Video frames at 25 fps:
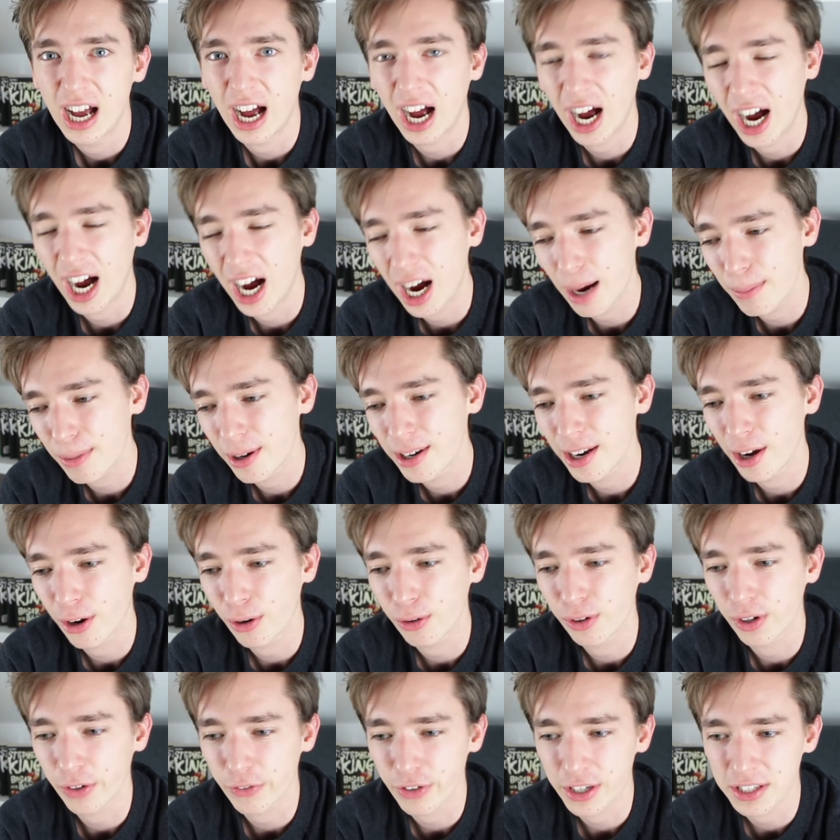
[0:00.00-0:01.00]
Aber nach
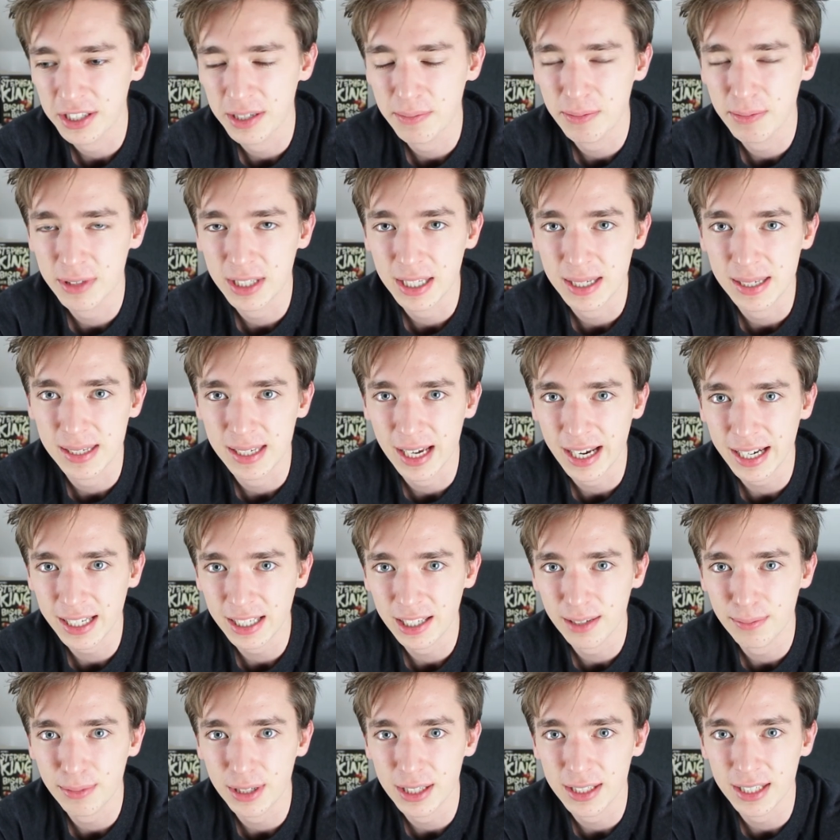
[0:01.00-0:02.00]
ungefähr 70 Seiten
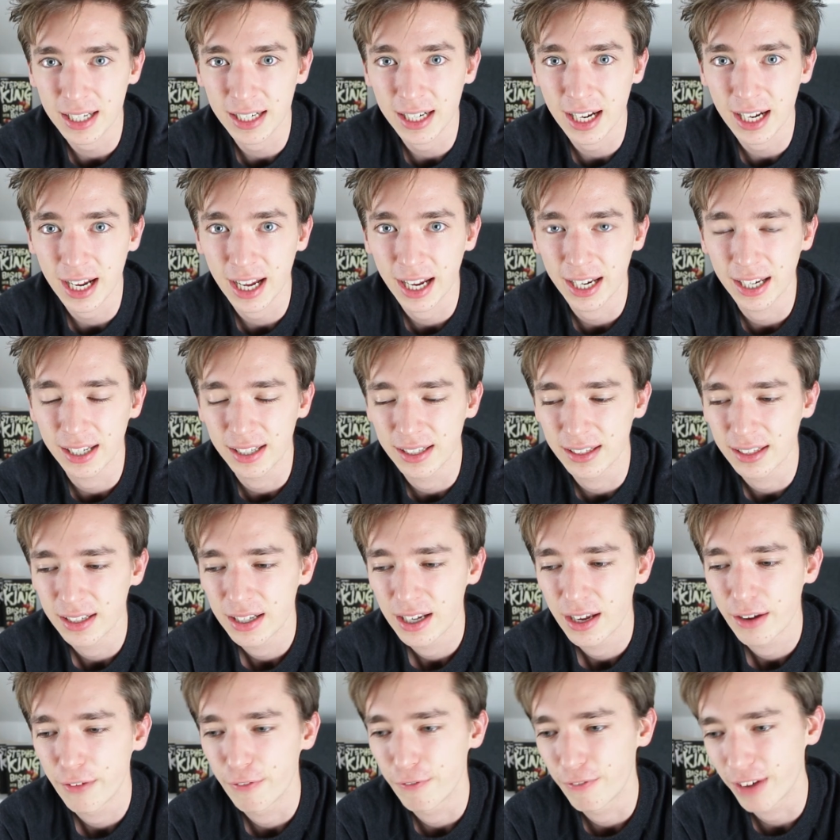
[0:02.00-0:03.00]
gibt es dann einen
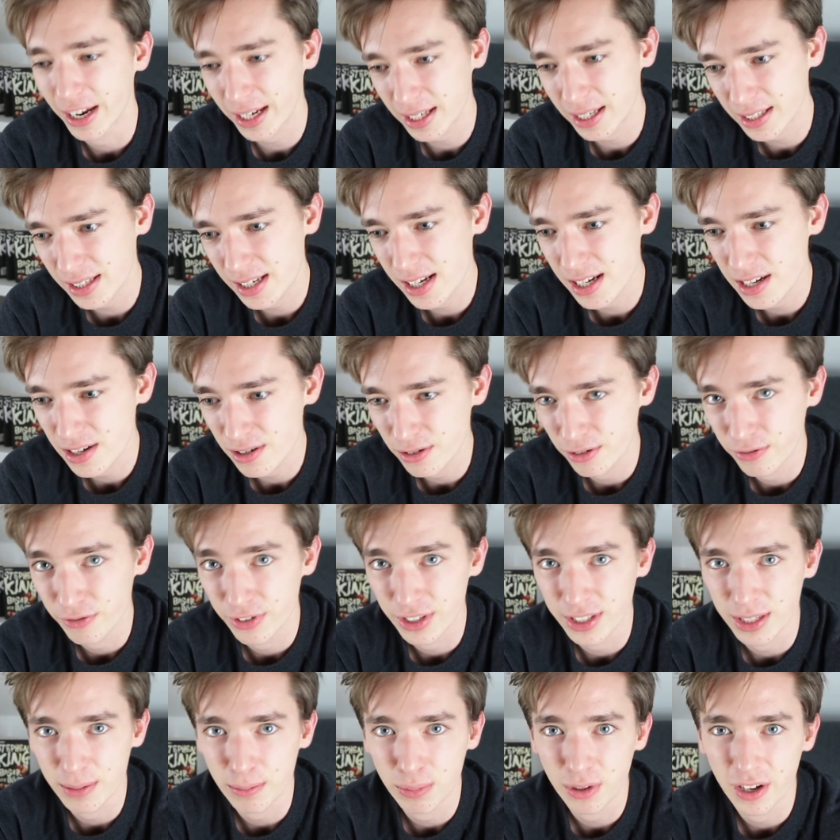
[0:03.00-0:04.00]
Wechsel und
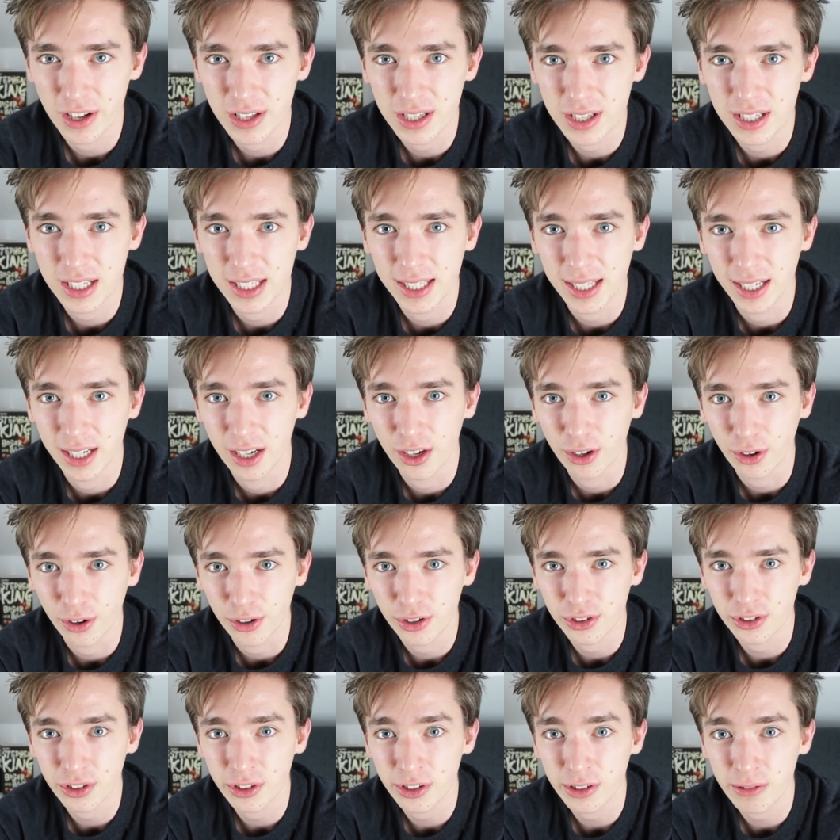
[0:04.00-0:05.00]
wir sind plötzlich in
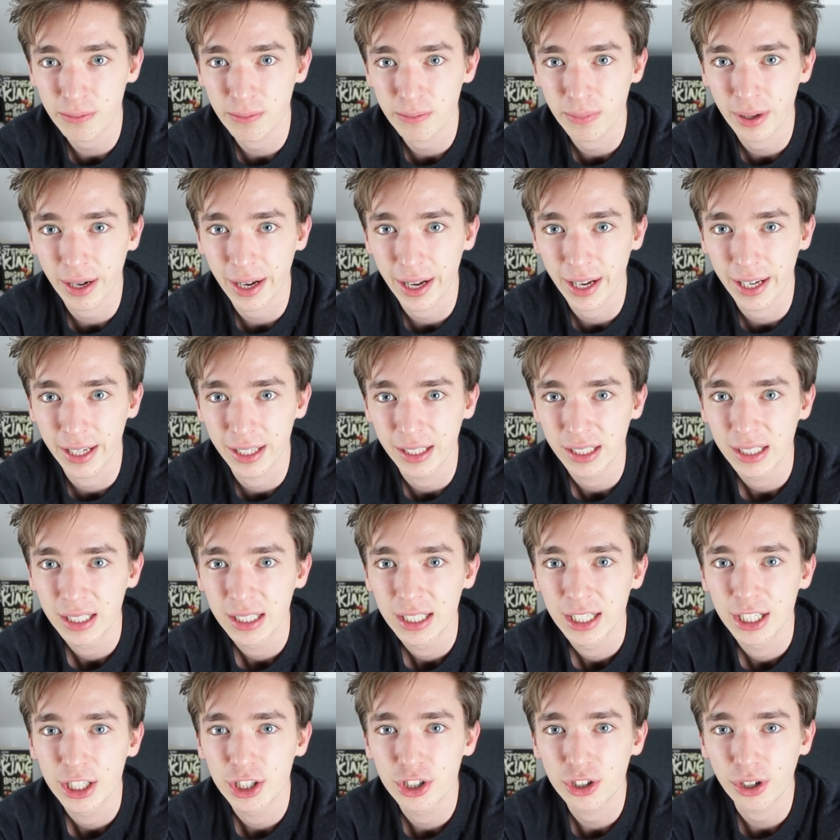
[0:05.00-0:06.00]
London bei
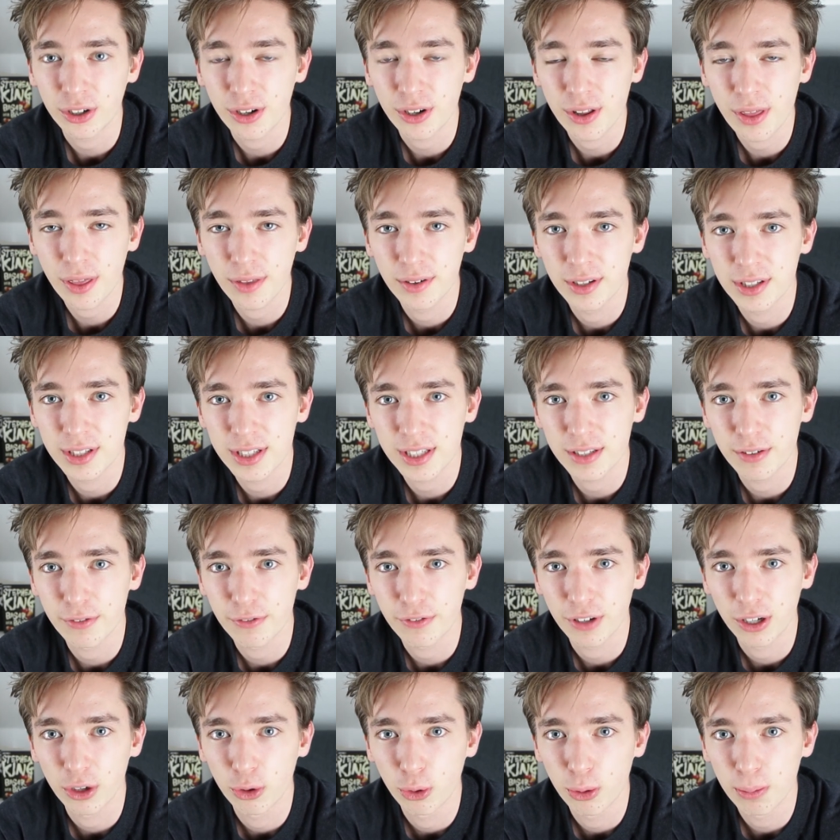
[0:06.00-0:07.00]
Jonathans
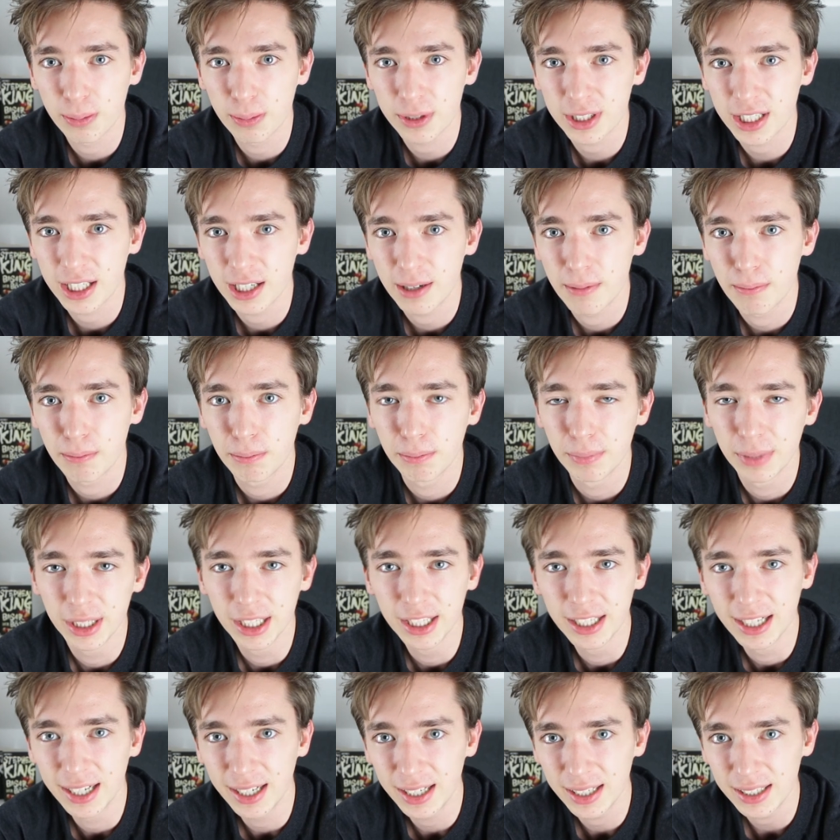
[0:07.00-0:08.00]
Verlobter
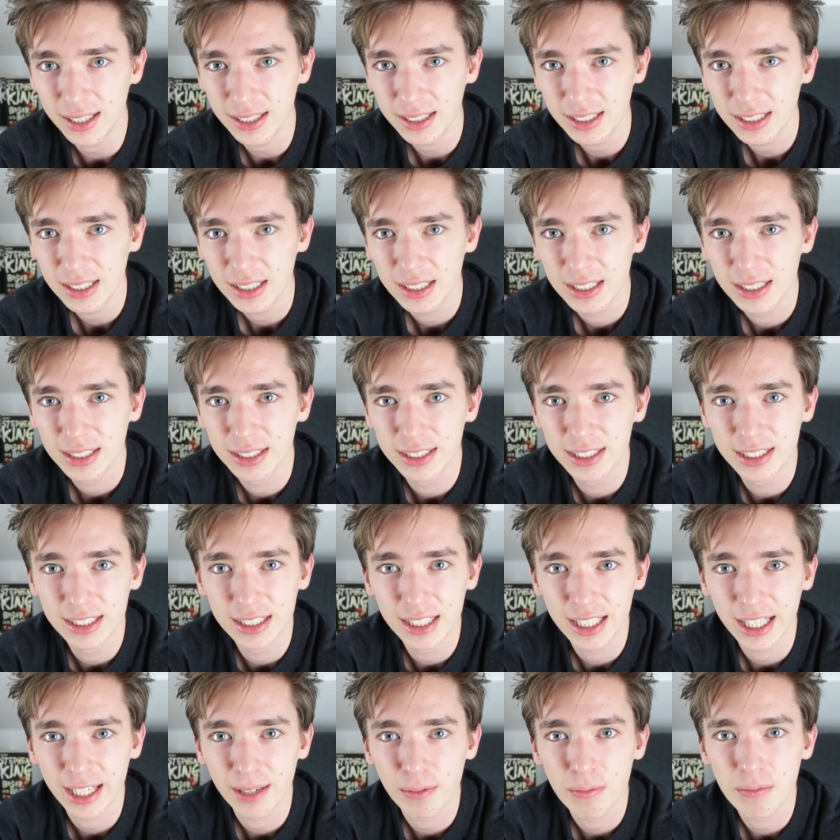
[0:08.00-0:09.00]
Mina,
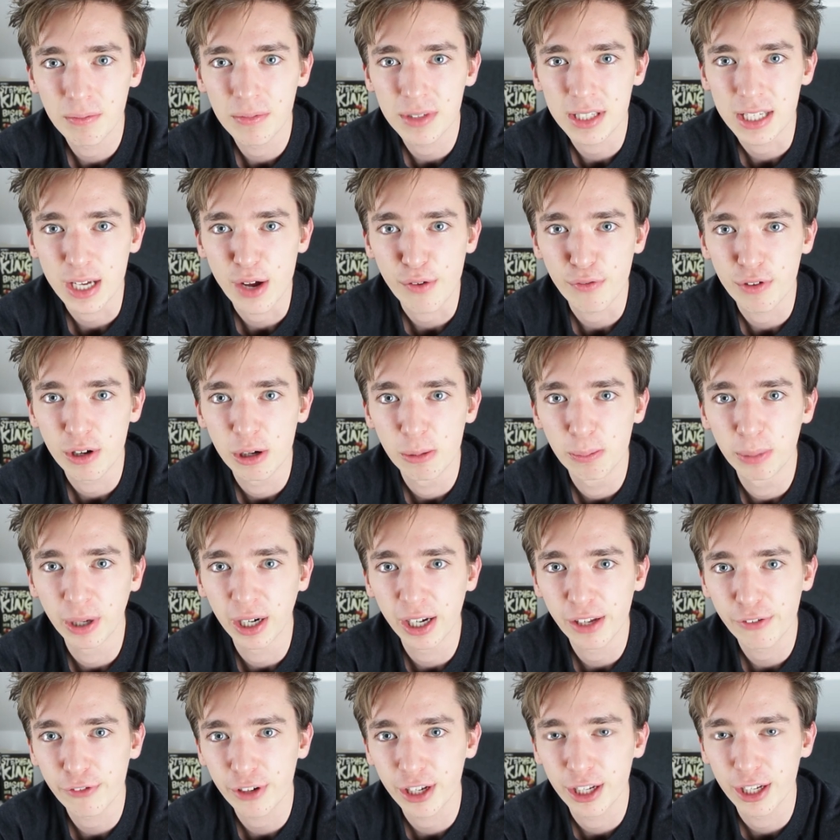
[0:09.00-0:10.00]
die eben sehr viele
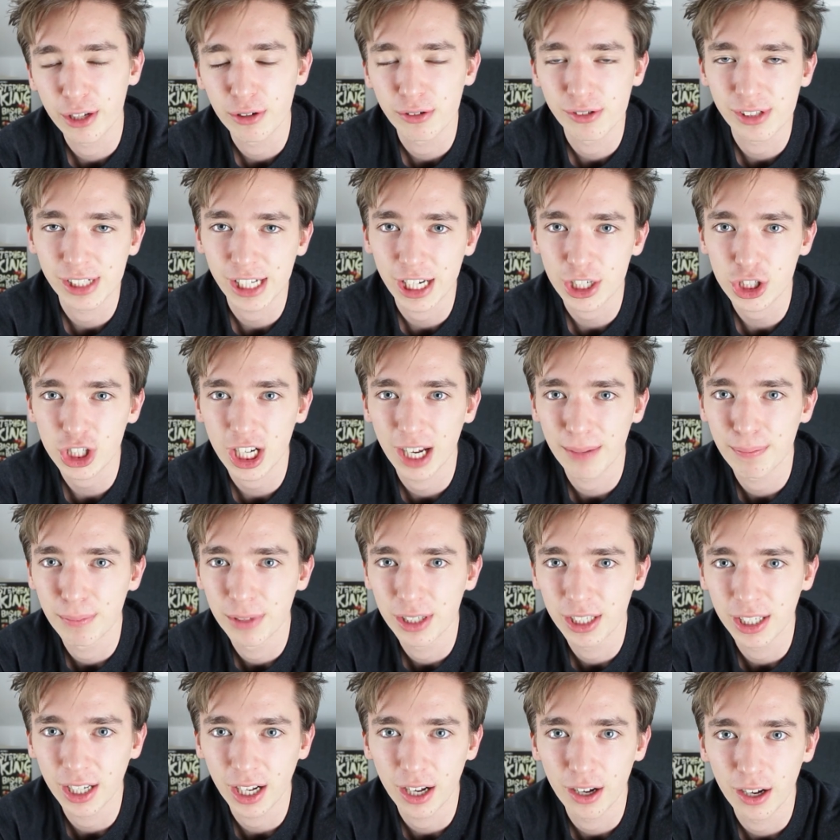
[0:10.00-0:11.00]
Briefe hin und her schreibt mit
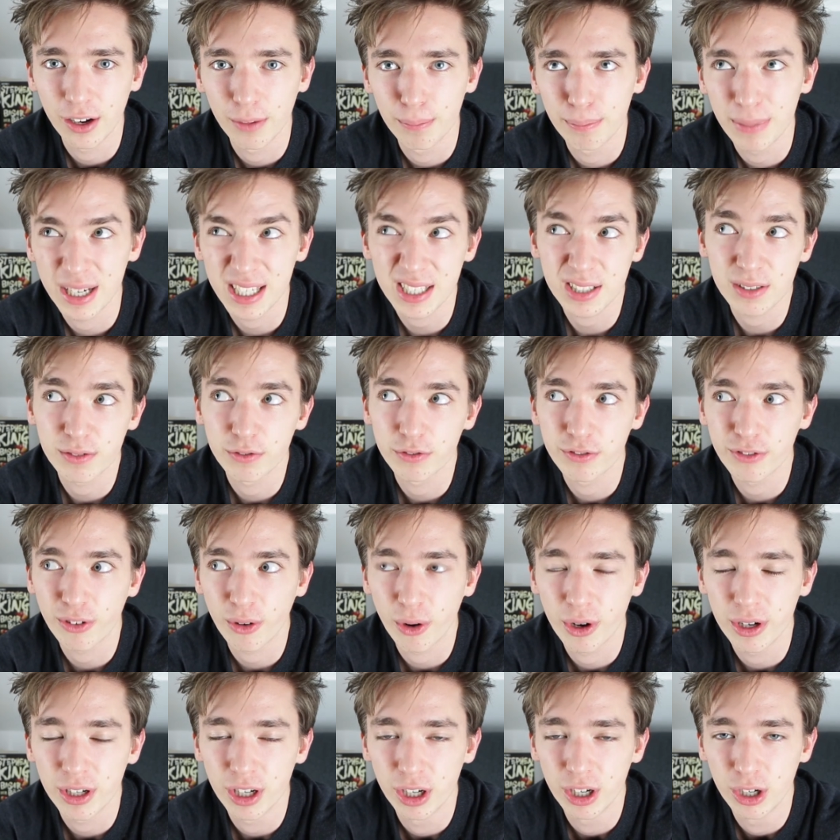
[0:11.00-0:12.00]
ihrer besten
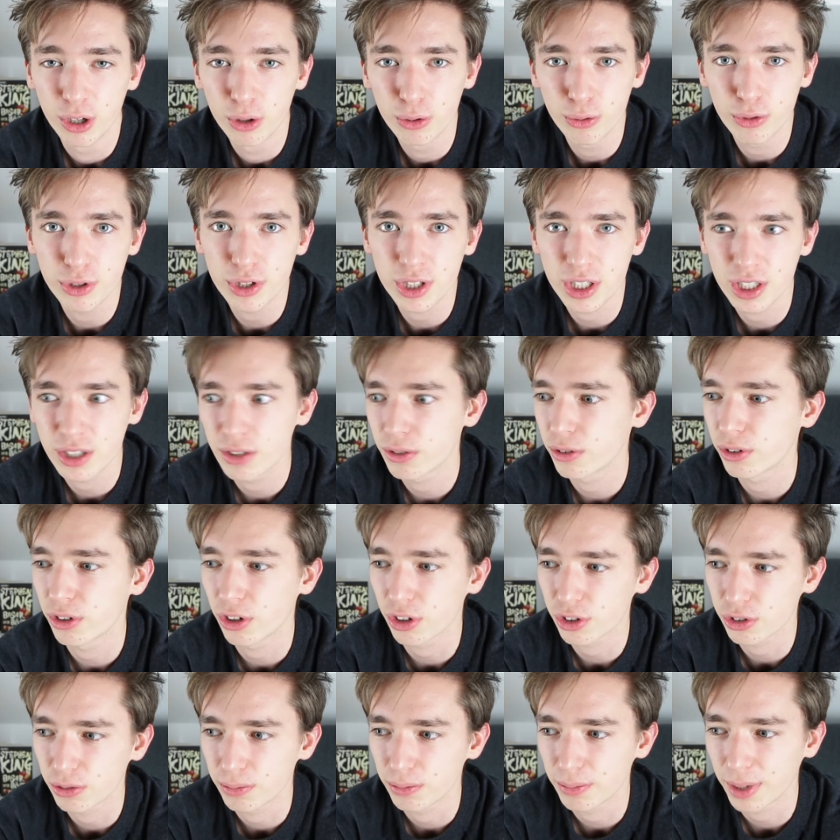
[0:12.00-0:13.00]
Freundin Lucy und
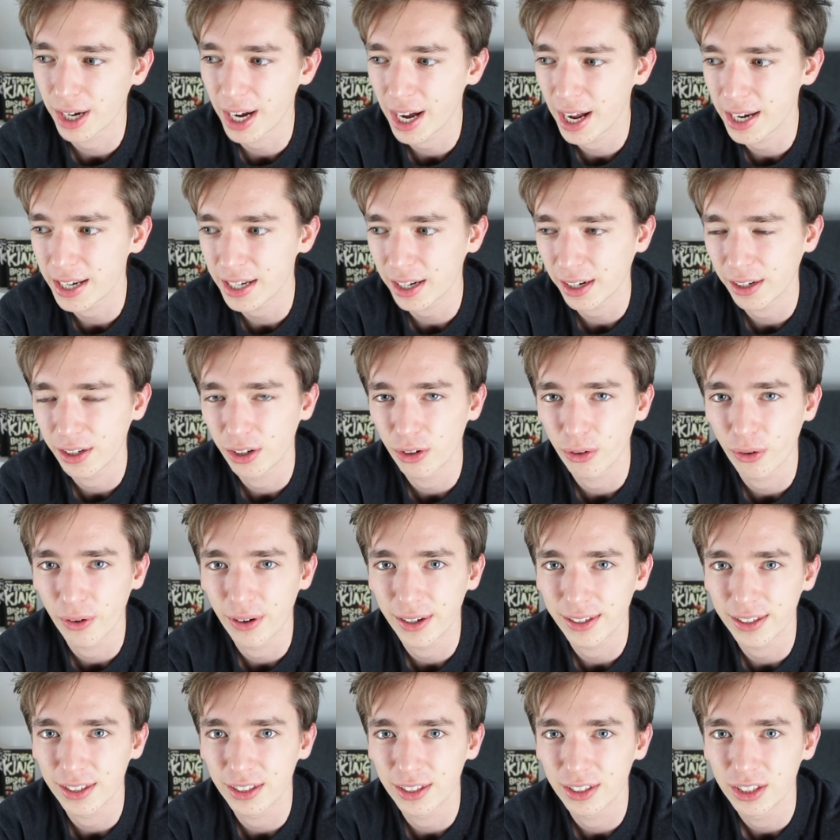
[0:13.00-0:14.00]
noch so ein paar anderen
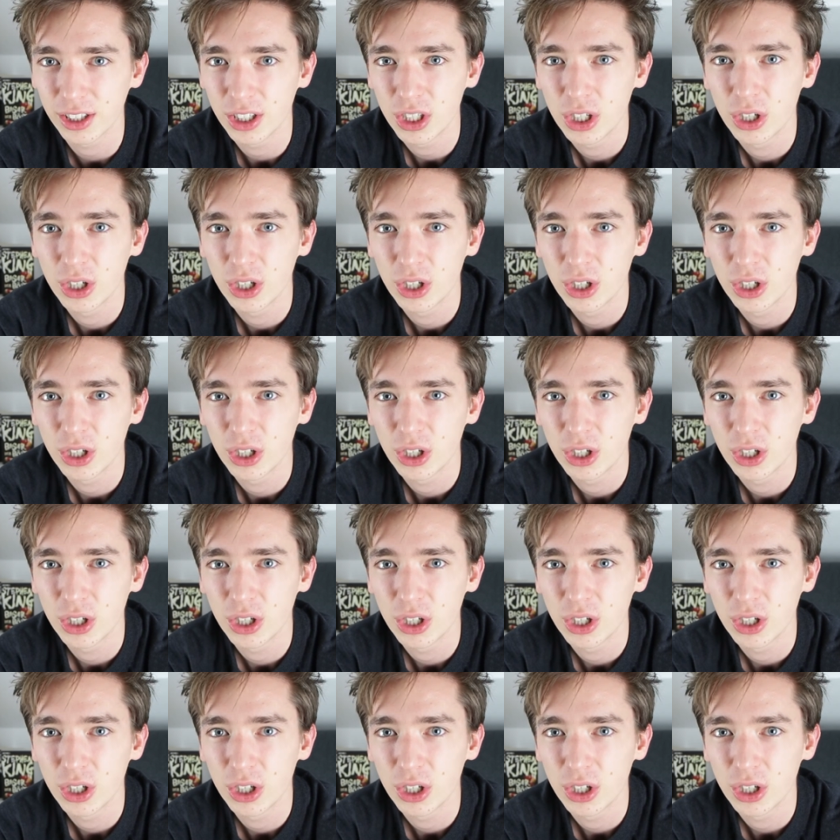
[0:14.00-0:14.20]
Leuten.